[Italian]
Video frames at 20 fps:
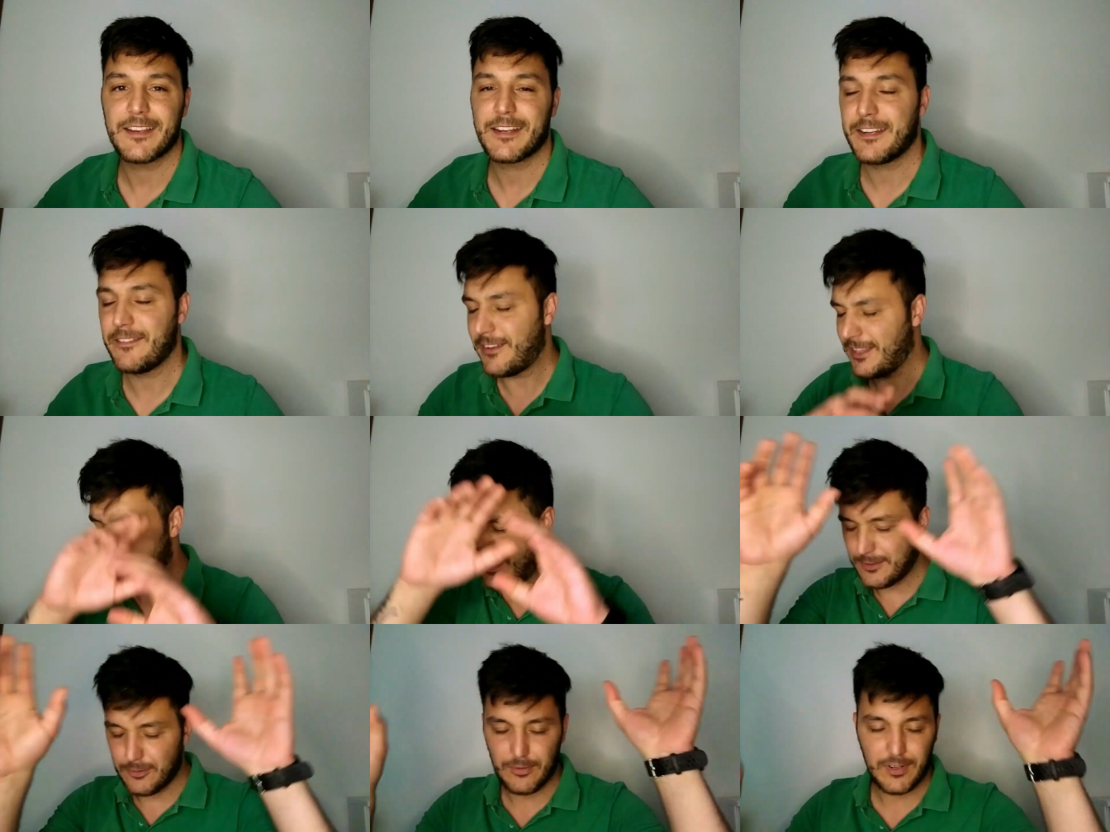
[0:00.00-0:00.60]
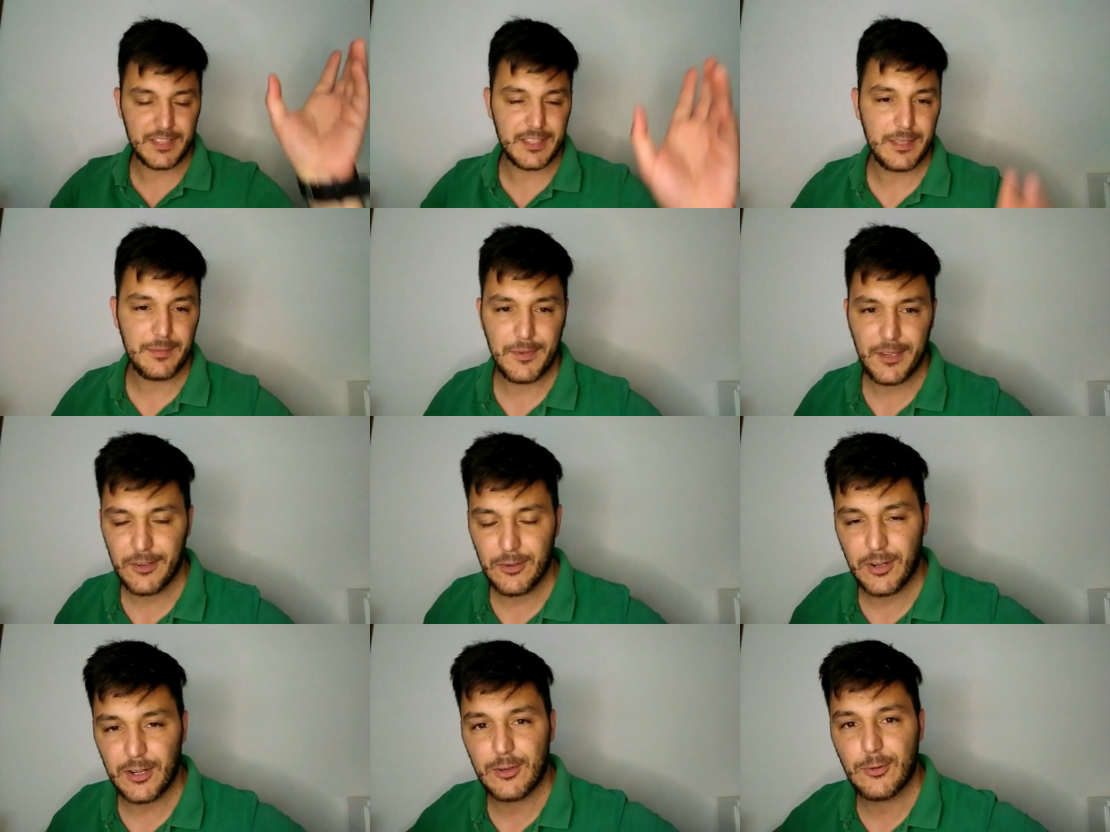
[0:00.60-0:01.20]
rivedere un
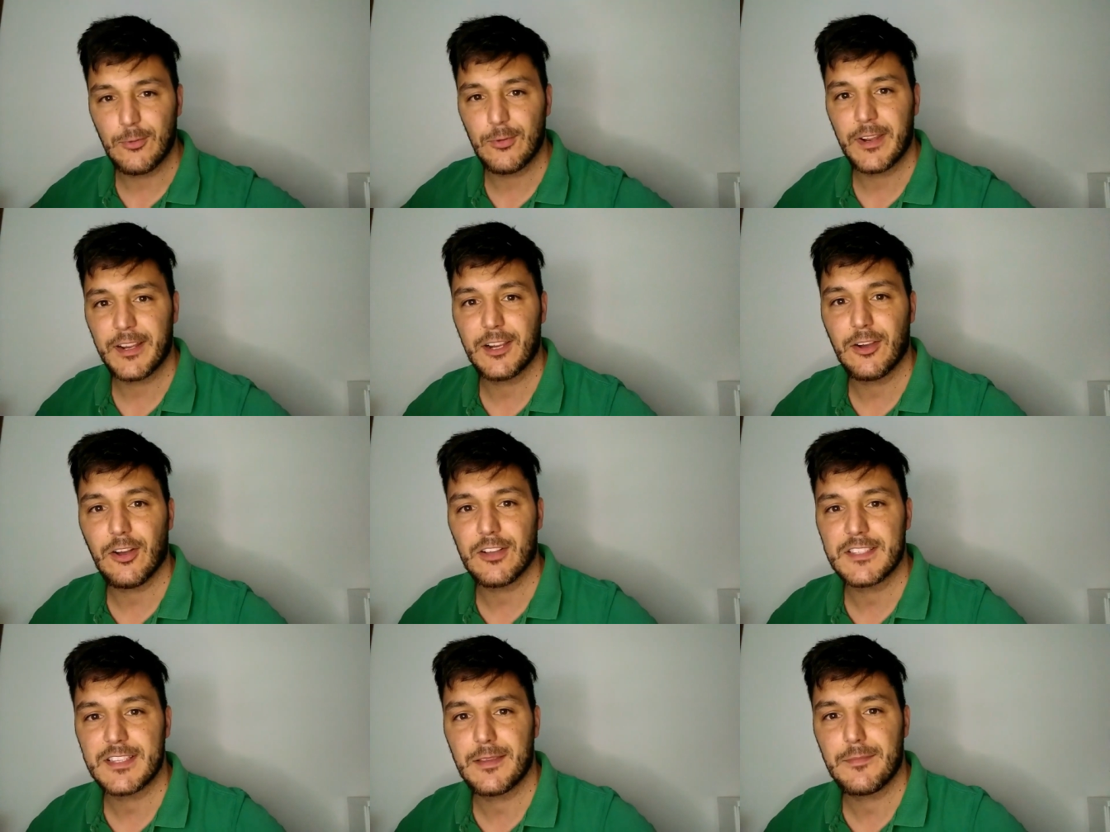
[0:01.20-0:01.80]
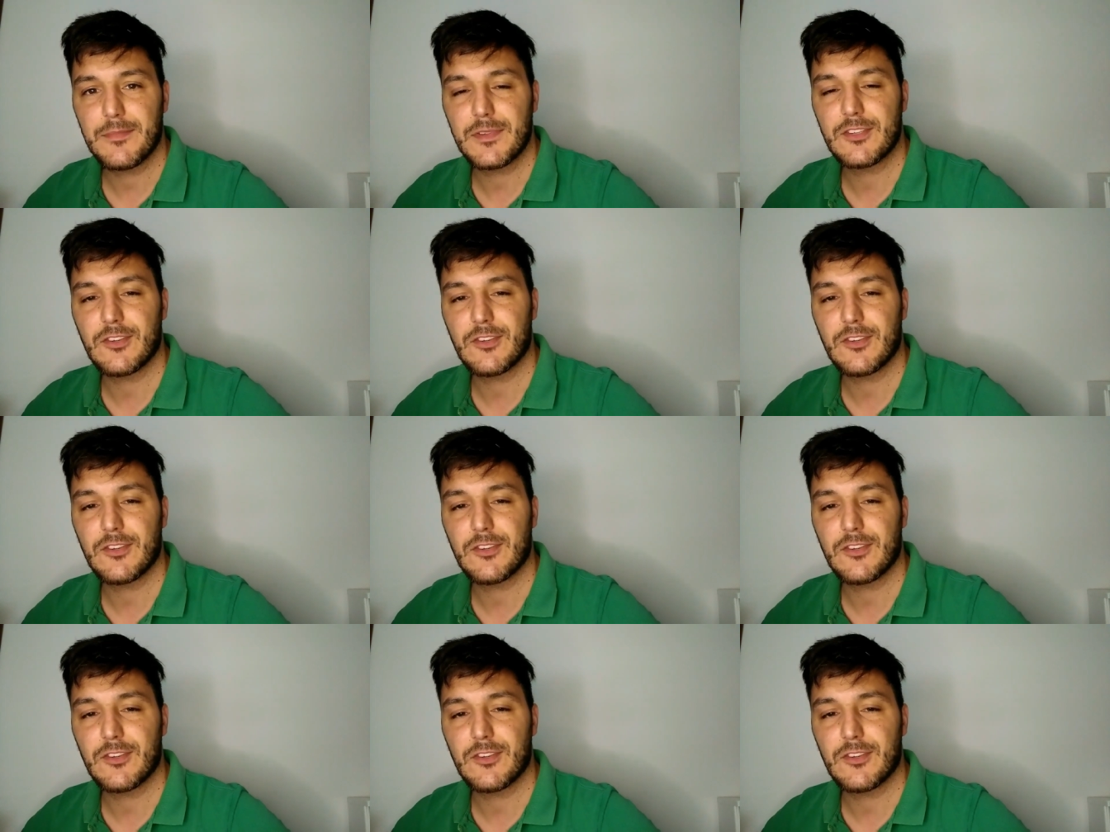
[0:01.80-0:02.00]
attimino alcune cose,